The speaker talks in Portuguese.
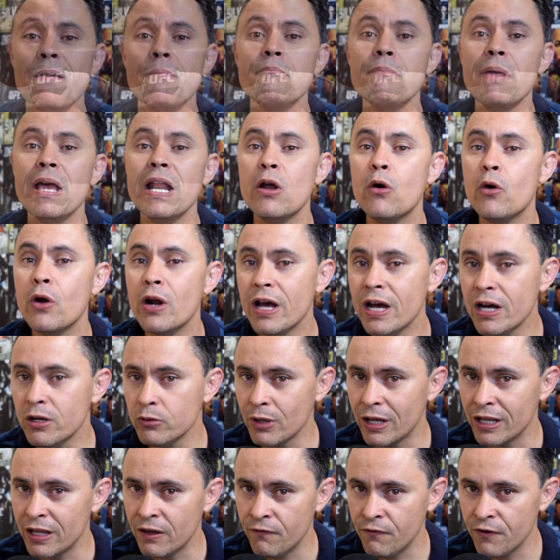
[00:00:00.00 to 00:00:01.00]

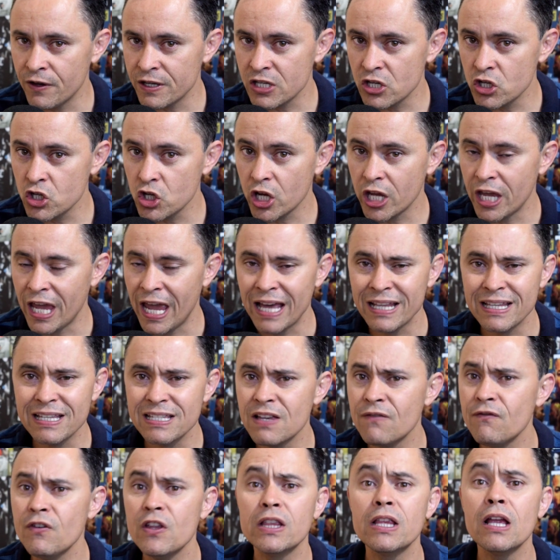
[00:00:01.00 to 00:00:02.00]
melhorando a defesa de quedas,
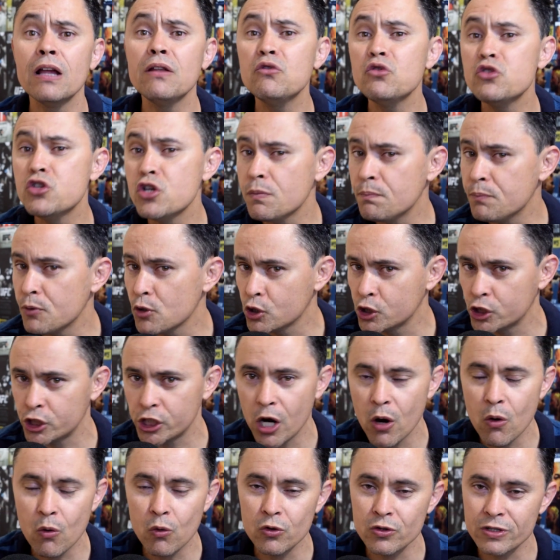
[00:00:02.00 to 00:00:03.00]
evitando de ir pro
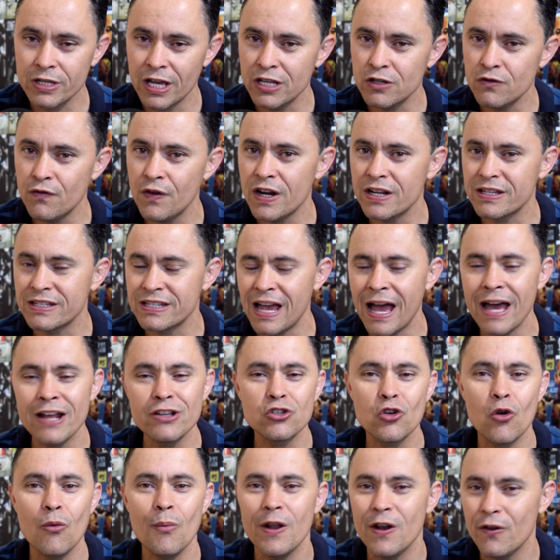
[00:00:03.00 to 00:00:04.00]
chão com os adversários,
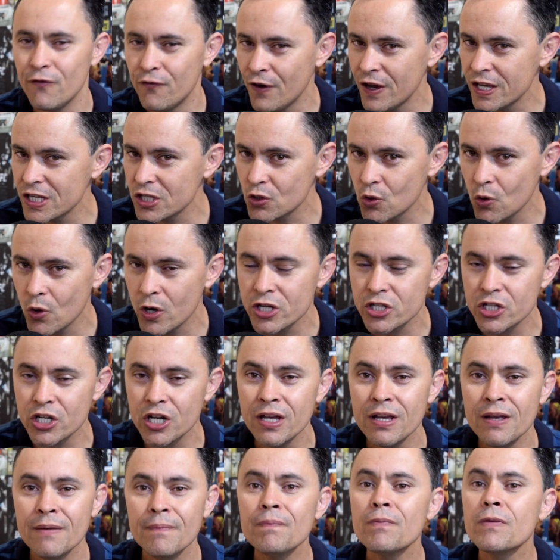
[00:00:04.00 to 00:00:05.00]
como ele fez hoje,
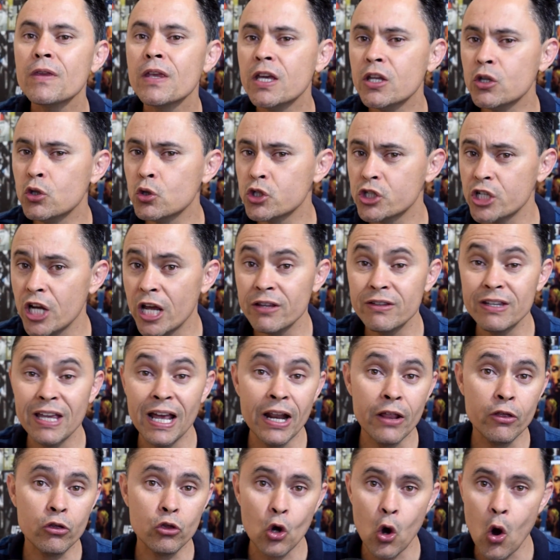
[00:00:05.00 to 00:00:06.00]
e do jeito que
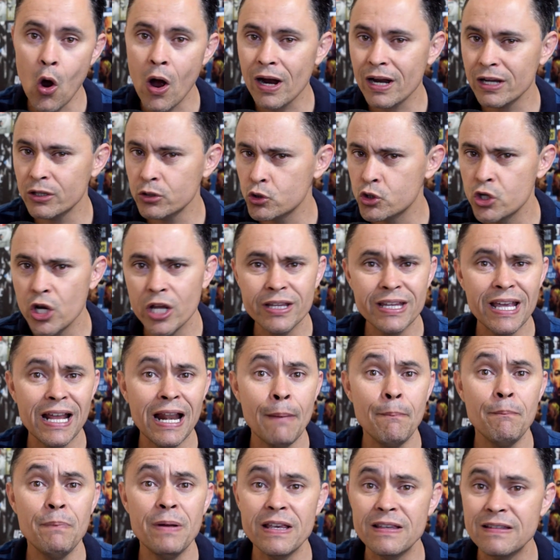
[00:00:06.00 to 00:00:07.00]
ele troca, do jeito que ele é
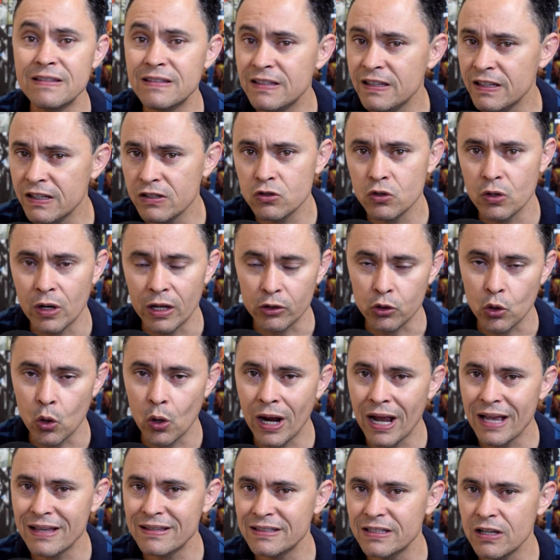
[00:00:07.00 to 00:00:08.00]
preciso na
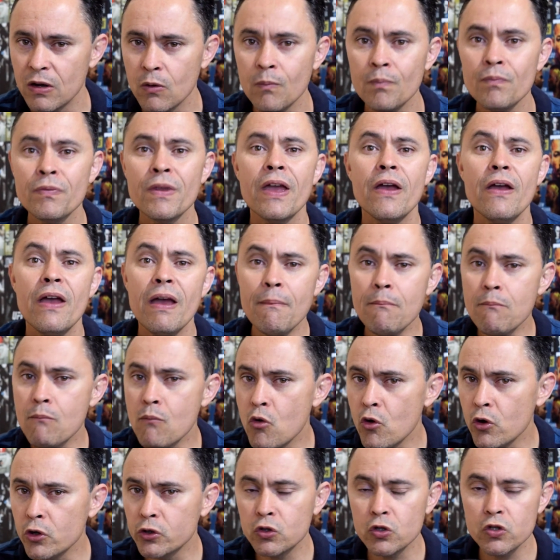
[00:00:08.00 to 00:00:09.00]
trocação, é
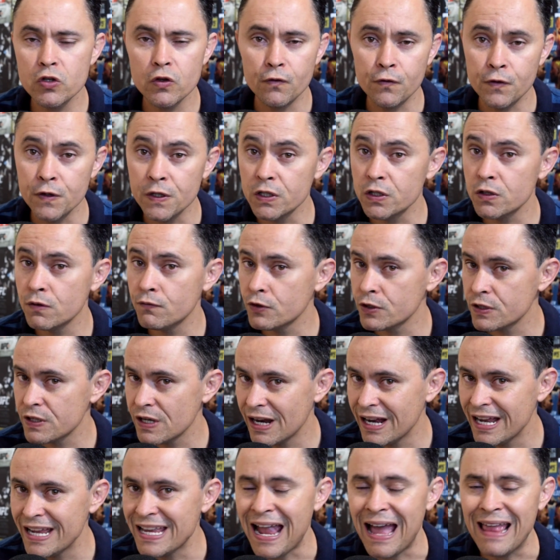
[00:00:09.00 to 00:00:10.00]
muito difícil você
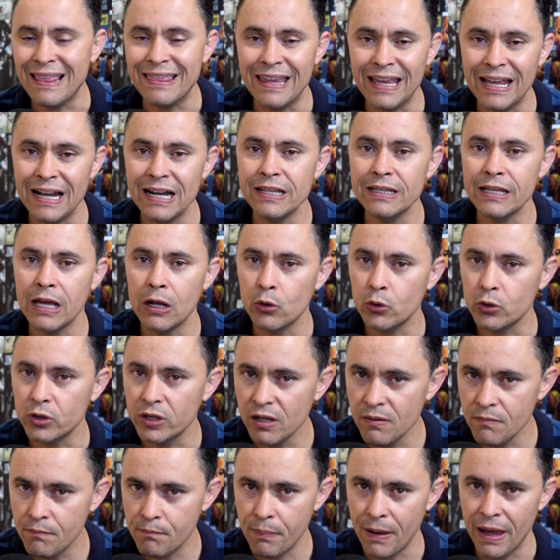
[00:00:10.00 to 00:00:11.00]
ganhar dele na luta
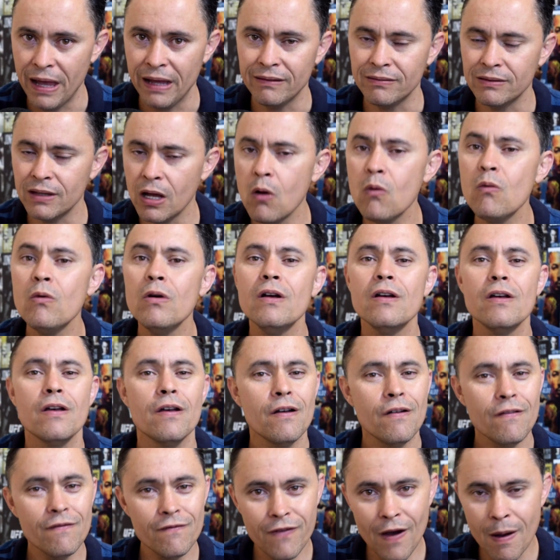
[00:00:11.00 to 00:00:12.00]
em pé. Então,
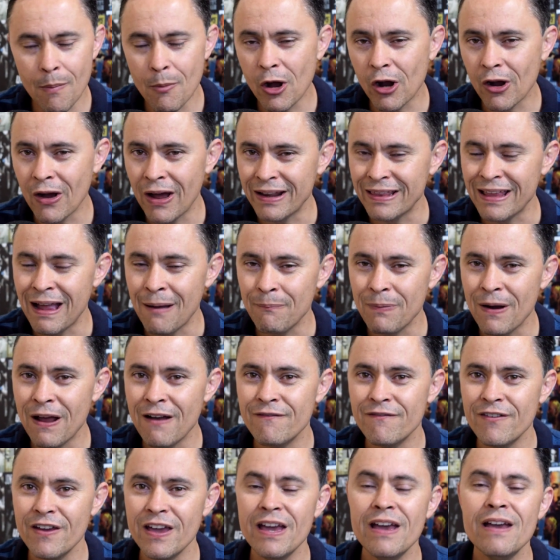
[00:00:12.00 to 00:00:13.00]
Vamos aguardar para
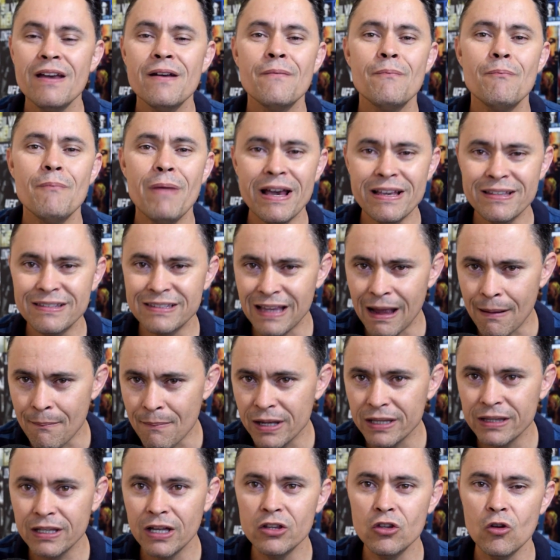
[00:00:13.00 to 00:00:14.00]
ver, mas tá
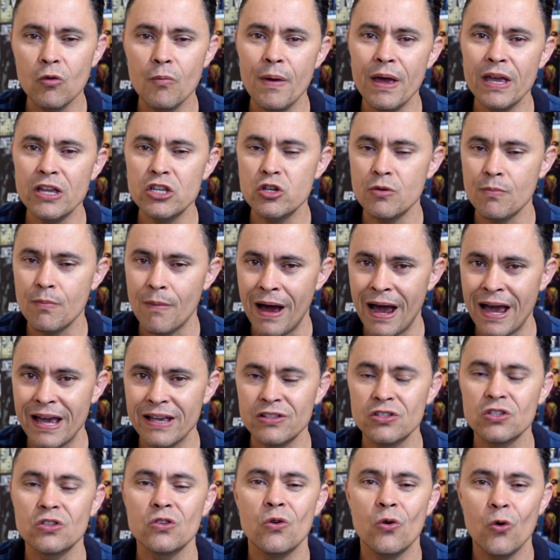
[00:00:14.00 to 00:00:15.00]
mandando bem
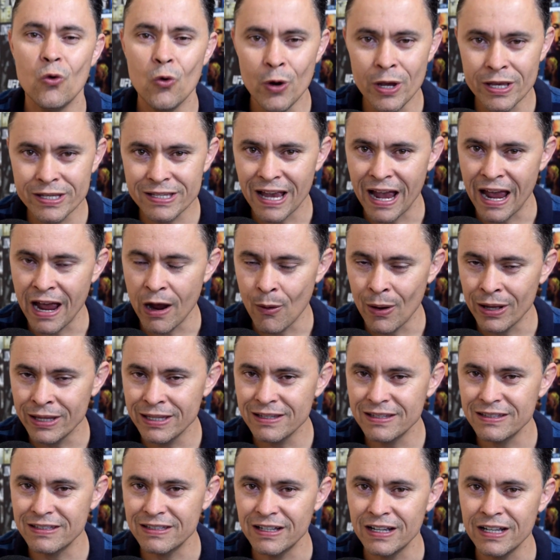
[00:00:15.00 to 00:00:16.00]
demais o Israel
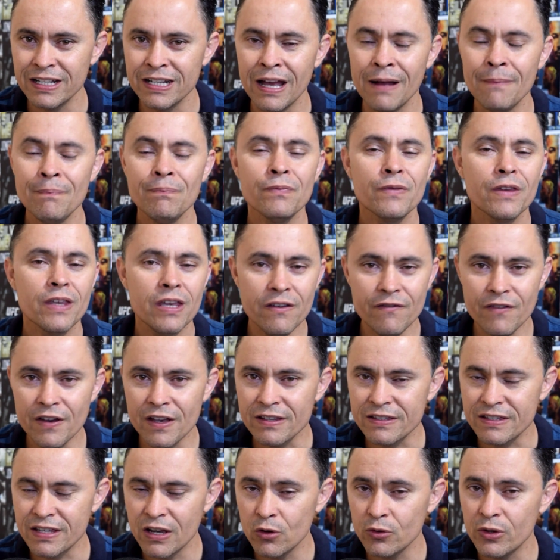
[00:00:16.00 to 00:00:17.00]
Adesanya e
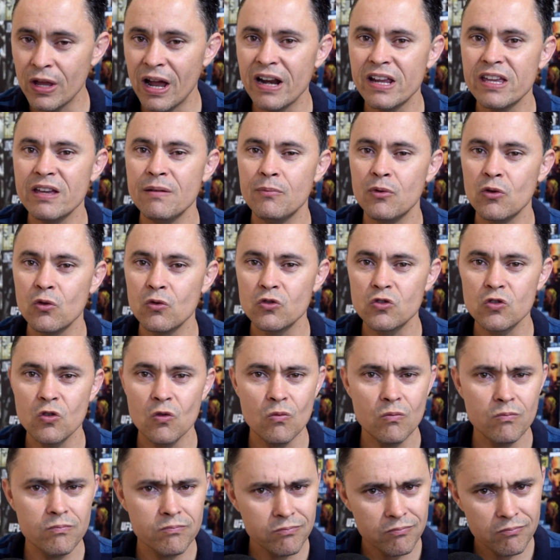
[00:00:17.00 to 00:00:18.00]
venceu o Dark
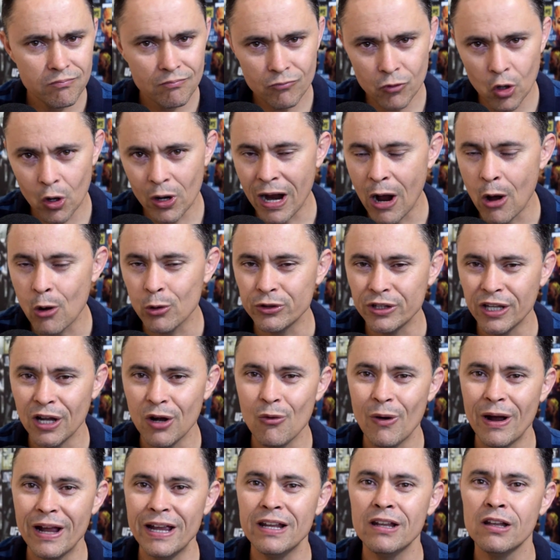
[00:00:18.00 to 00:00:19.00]
Brunson
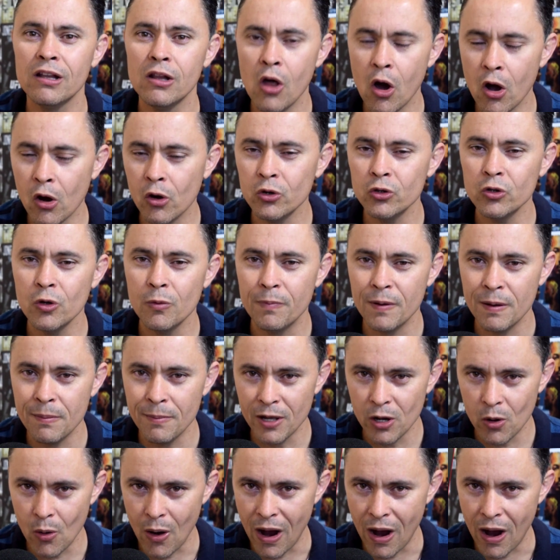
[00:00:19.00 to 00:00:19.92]
nocautão aí logo no primeiro